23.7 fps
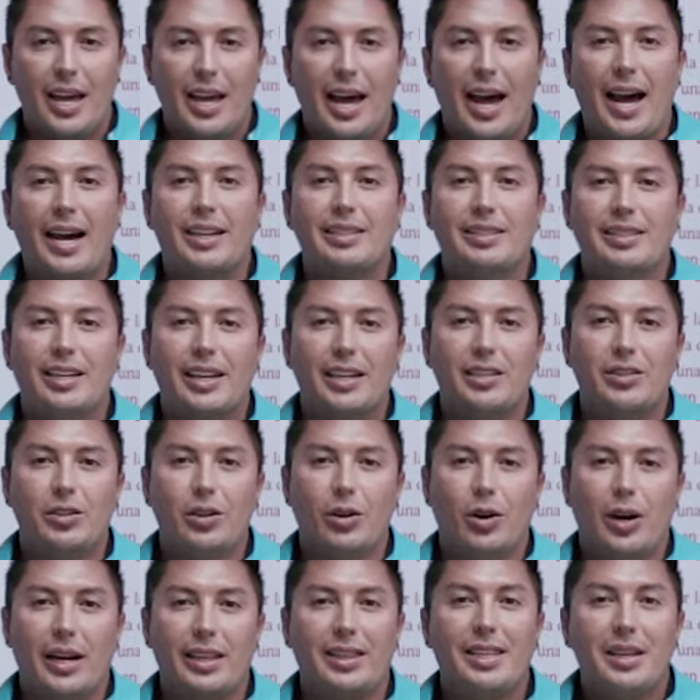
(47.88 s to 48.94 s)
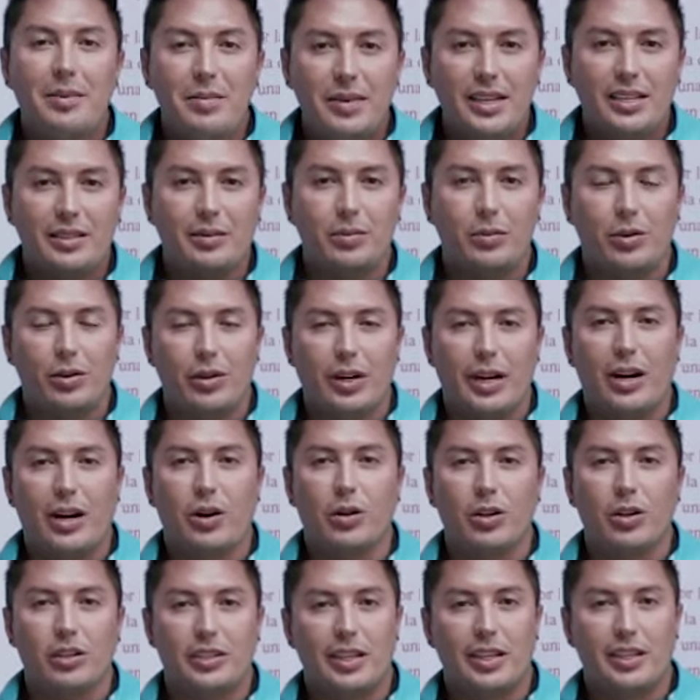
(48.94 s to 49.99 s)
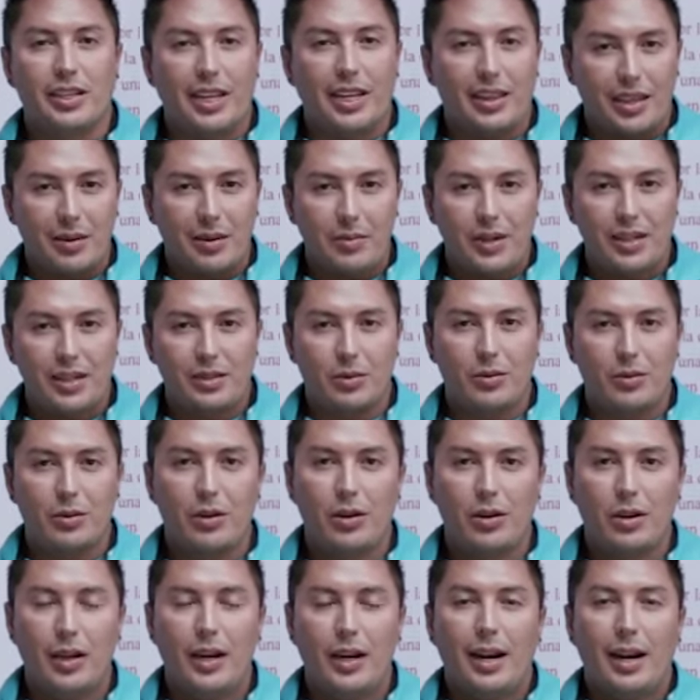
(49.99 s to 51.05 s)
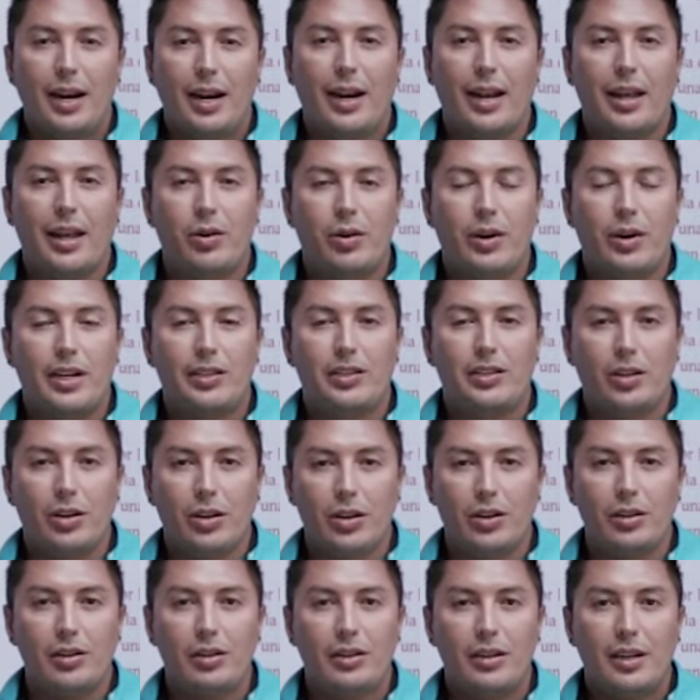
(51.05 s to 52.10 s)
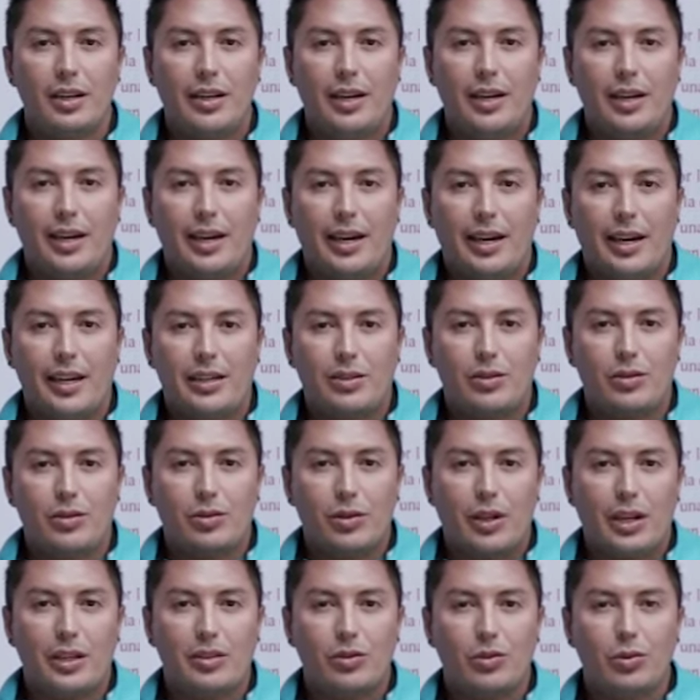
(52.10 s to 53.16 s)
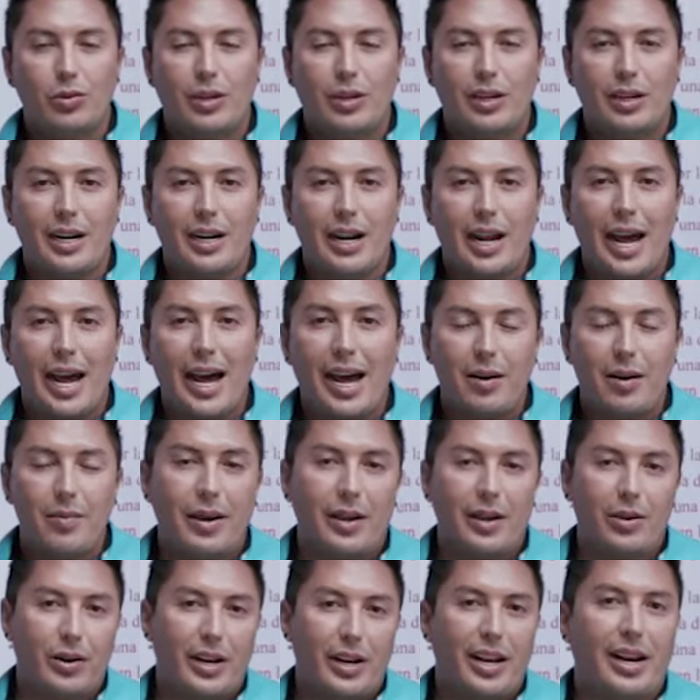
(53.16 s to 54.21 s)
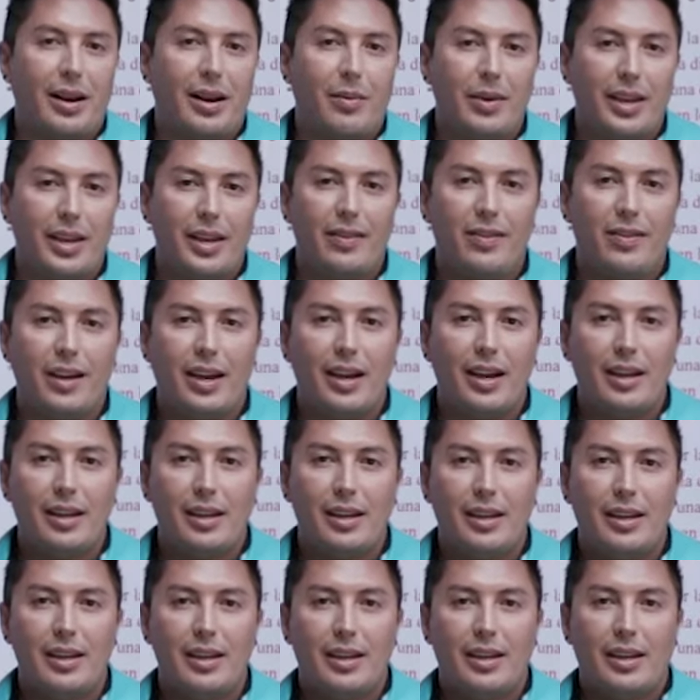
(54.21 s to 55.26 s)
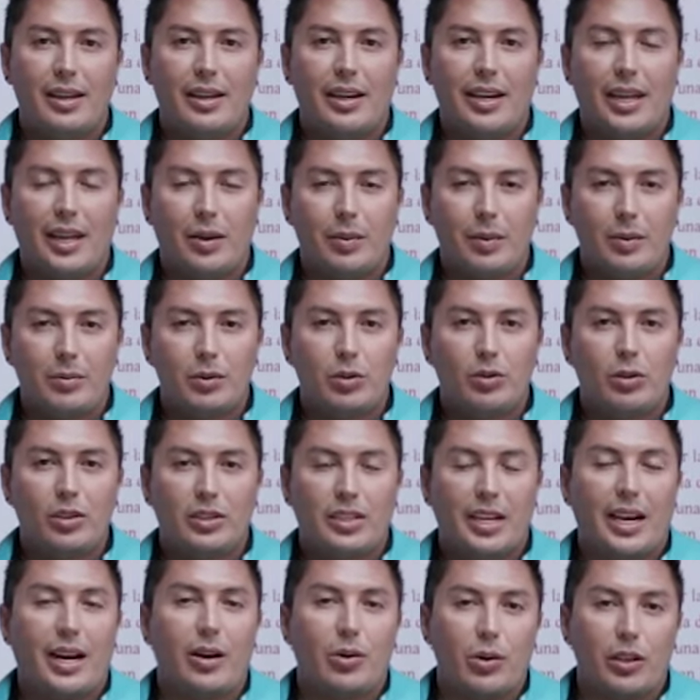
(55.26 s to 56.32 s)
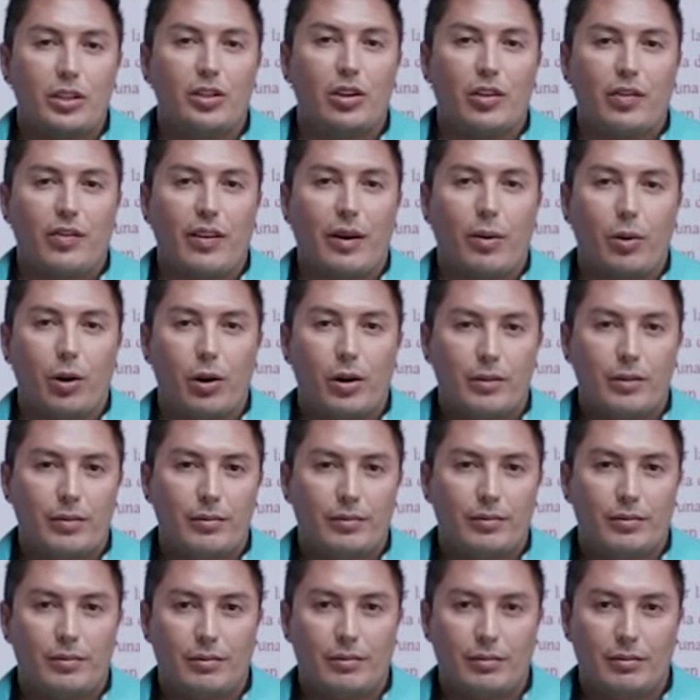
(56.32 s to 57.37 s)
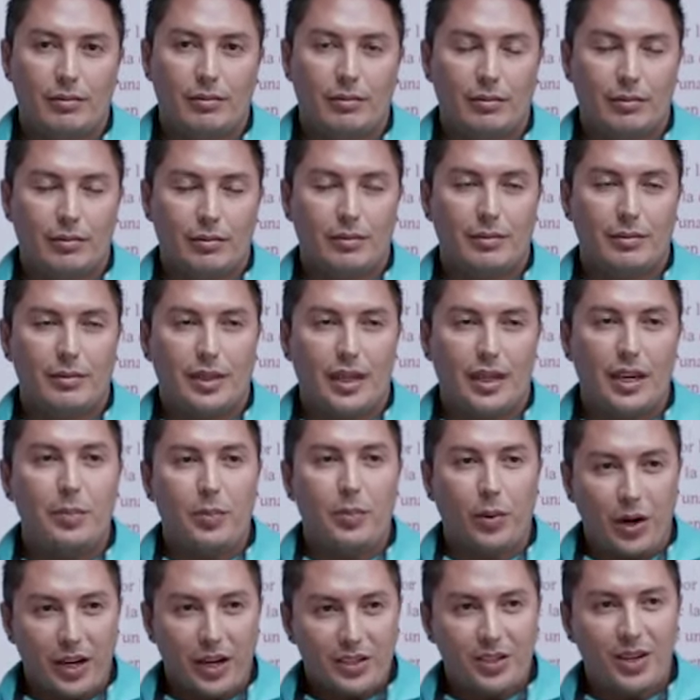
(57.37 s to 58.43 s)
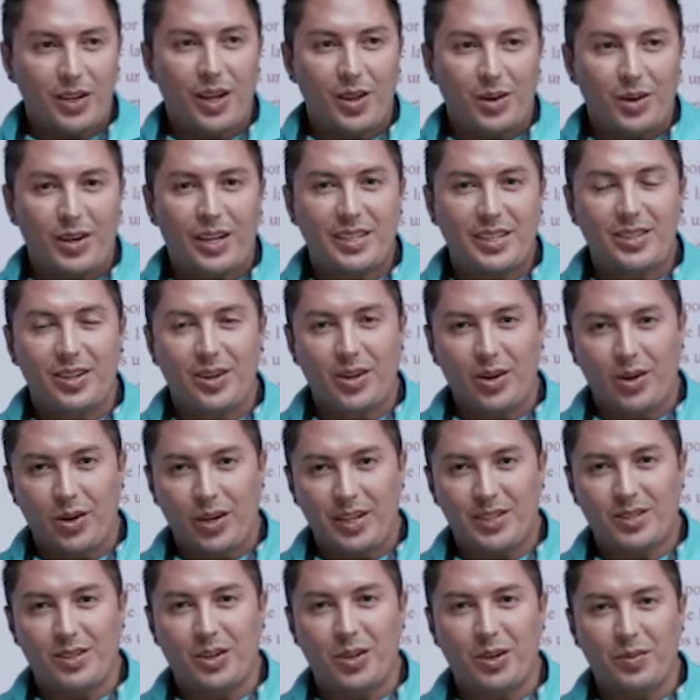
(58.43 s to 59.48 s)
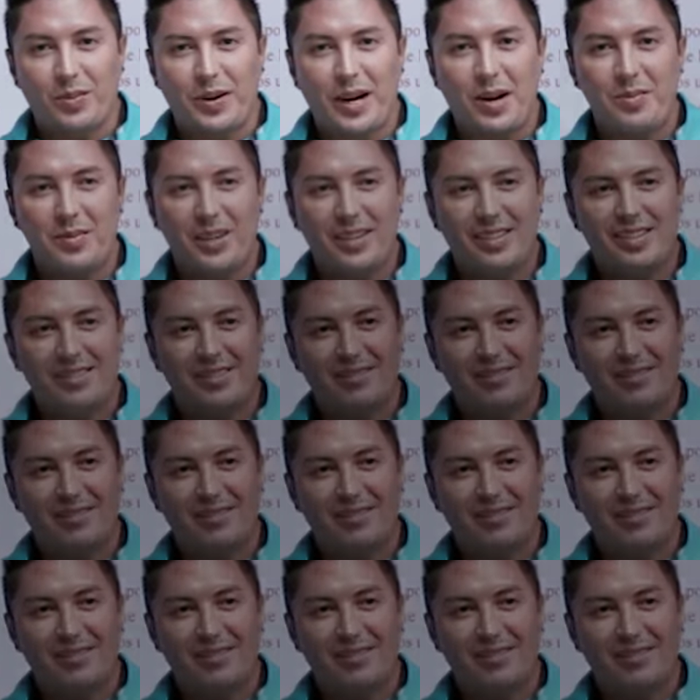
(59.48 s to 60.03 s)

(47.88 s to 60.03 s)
acceso a ti mismo, a conocerte a ti mismo. La educación es un arma y una herramienta que debemos usar a nuestro favor. Y por eso la educación lo es todo para mí.